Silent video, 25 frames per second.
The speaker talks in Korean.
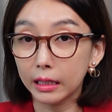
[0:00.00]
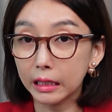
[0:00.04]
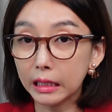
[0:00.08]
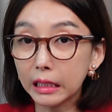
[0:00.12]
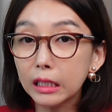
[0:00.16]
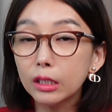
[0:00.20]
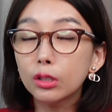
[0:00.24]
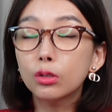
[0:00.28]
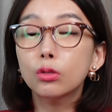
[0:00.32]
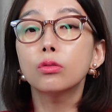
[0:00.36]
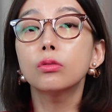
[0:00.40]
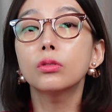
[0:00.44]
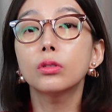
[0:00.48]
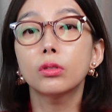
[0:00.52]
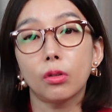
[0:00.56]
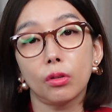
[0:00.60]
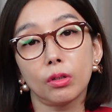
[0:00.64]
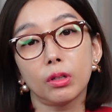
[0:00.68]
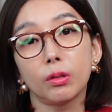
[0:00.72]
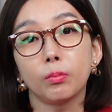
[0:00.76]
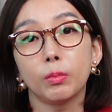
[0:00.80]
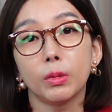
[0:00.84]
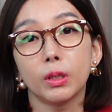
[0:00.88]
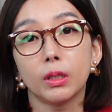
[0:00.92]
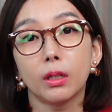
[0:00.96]

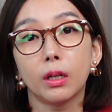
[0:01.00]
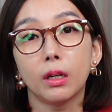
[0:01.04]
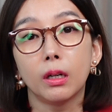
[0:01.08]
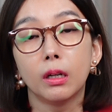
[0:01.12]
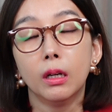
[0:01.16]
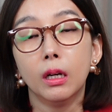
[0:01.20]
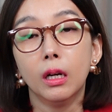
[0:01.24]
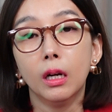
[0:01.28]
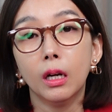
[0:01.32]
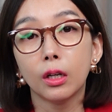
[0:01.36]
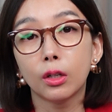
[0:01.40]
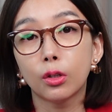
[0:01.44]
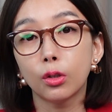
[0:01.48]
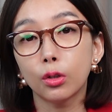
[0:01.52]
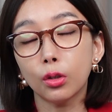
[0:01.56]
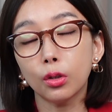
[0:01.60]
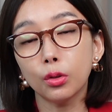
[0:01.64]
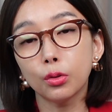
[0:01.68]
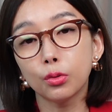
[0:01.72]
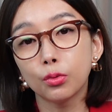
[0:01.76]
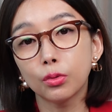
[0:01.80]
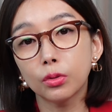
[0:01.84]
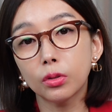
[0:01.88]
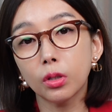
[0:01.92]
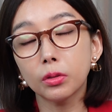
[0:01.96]
이준석입니다. 그리고
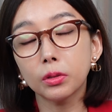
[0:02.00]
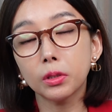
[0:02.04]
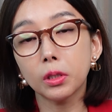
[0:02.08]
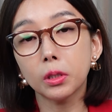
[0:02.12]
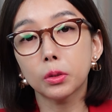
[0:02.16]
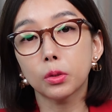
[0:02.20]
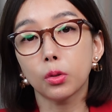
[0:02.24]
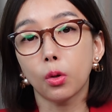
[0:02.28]
윤석열